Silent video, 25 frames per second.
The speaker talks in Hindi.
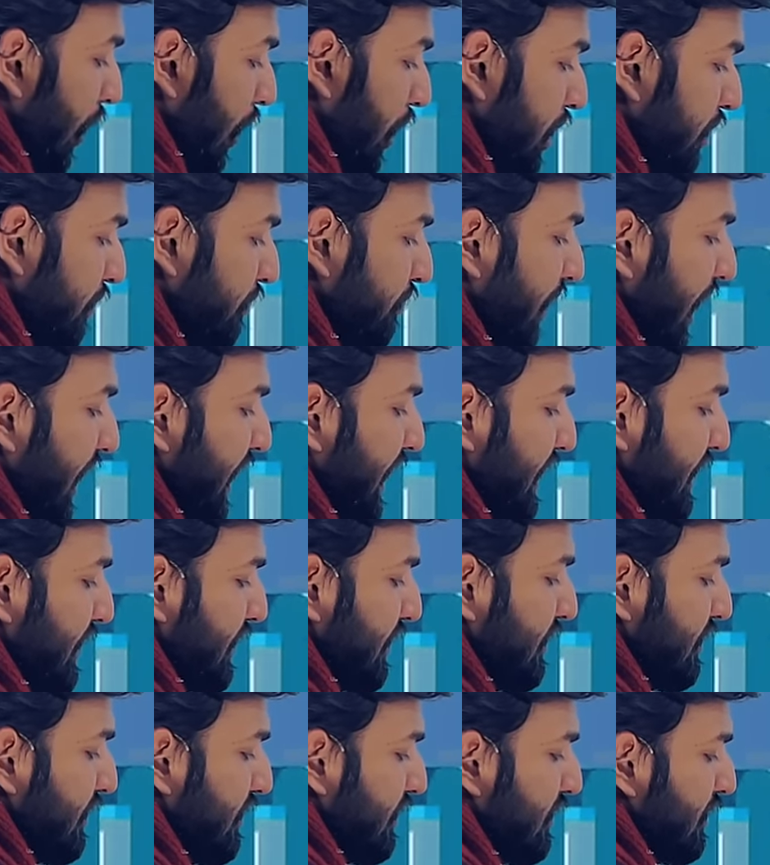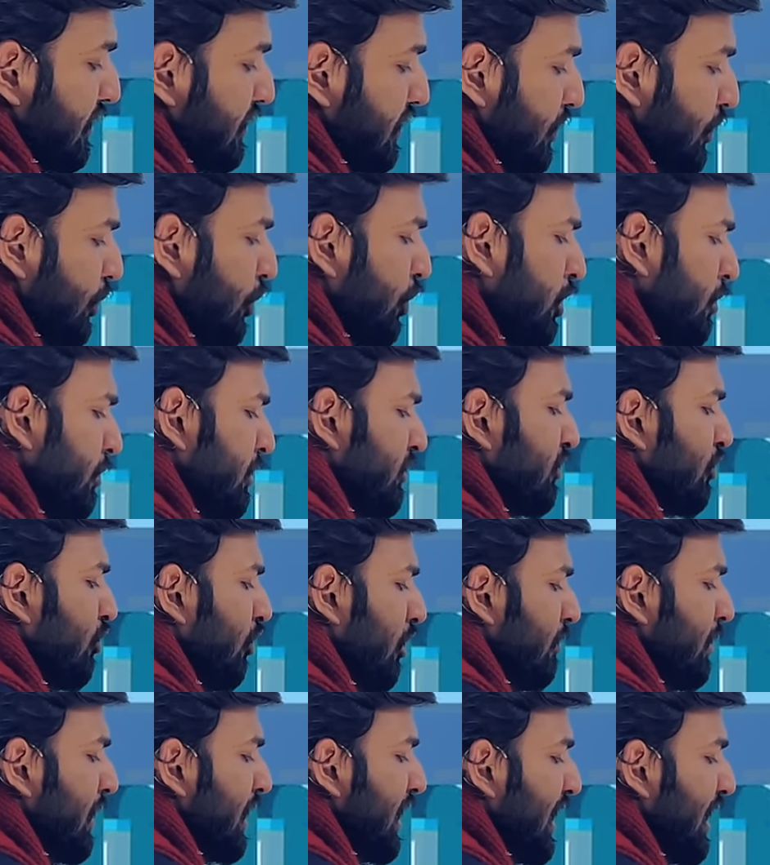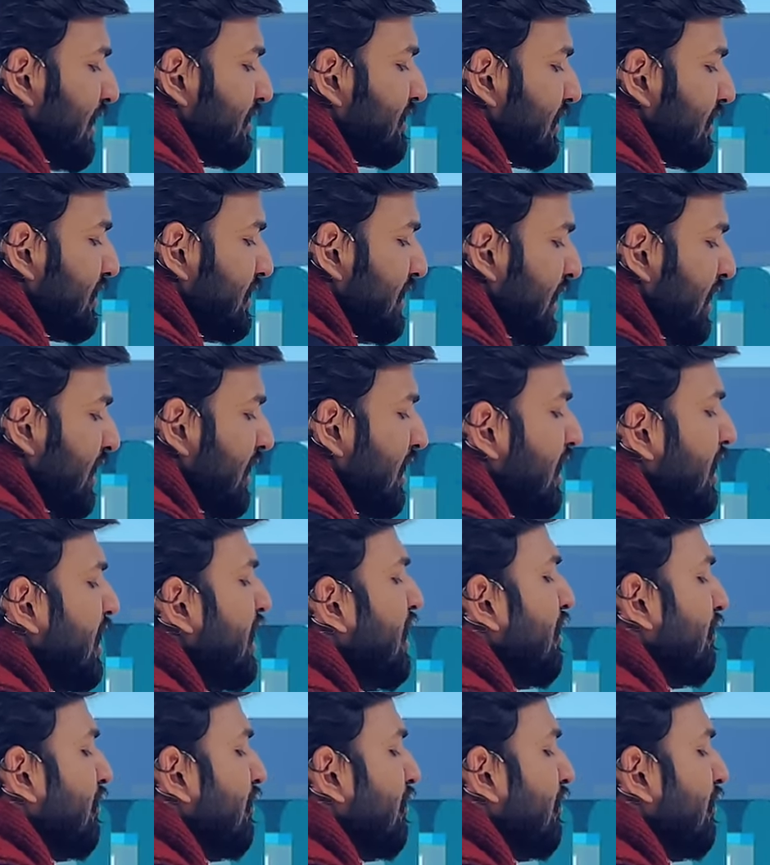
और वाइट दोनों में से कोई भी लगा सकते हैं